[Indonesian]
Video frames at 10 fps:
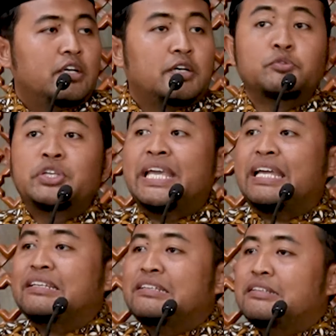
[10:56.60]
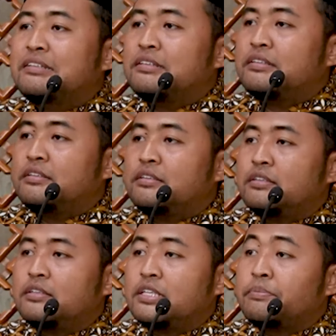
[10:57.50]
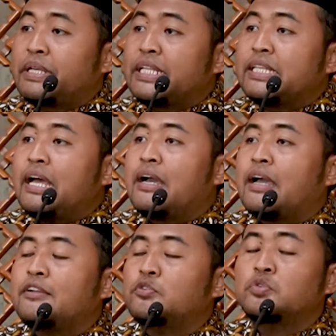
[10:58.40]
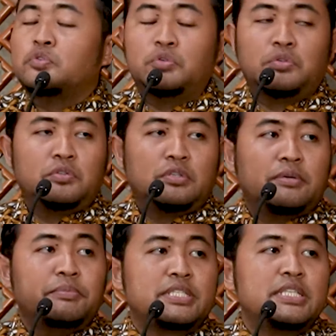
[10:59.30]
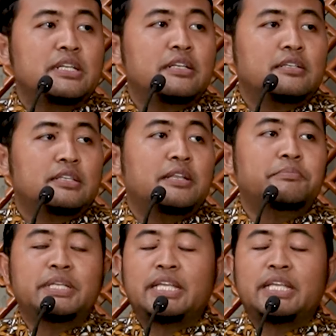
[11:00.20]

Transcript: Kemudian diperintahkan untuk ke Mesir dan